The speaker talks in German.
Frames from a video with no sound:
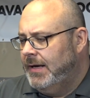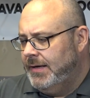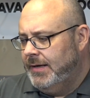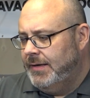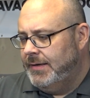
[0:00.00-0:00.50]

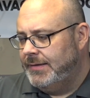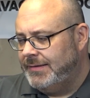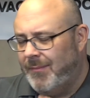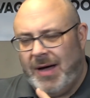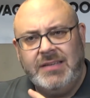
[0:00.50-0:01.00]
Äh,
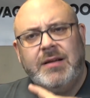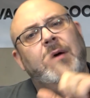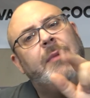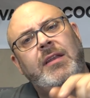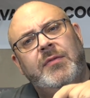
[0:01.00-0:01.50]
da mache ich aber
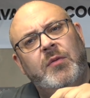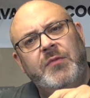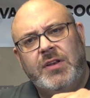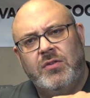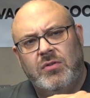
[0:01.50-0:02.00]
am Ende vom
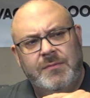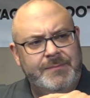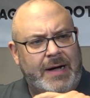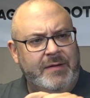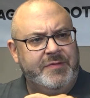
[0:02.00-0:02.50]
Video
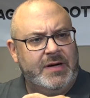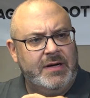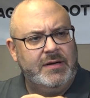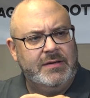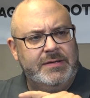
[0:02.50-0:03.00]

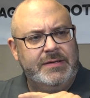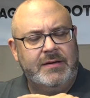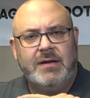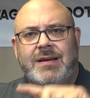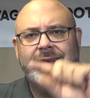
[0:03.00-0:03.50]
einfach äh,
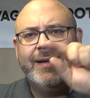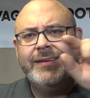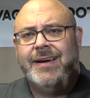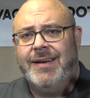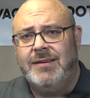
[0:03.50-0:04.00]

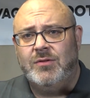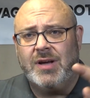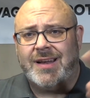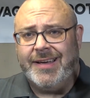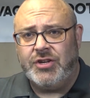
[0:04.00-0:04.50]
Kleinteile
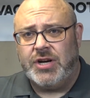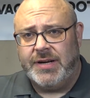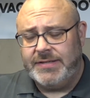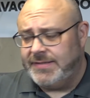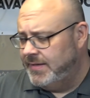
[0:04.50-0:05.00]
oder
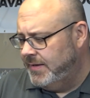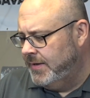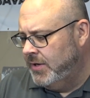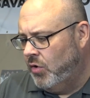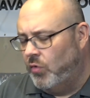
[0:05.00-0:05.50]
Kleinscheiß
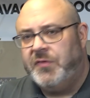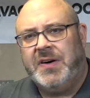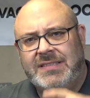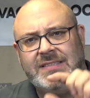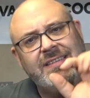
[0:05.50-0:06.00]
und
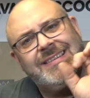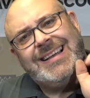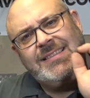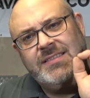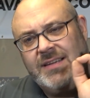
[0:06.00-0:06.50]
fasse diese
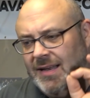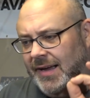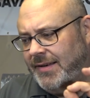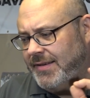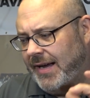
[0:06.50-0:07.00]
ganzen
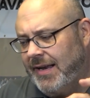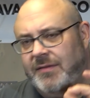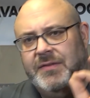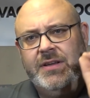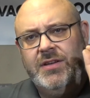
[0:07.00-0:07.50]
kleinen
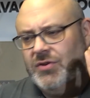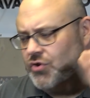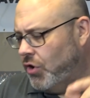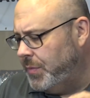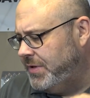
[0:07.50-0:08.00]
Teile wie
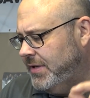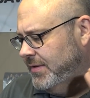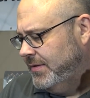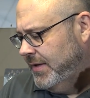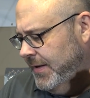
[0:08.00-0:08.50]

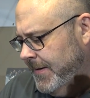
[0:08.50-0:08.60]
Schräubchen,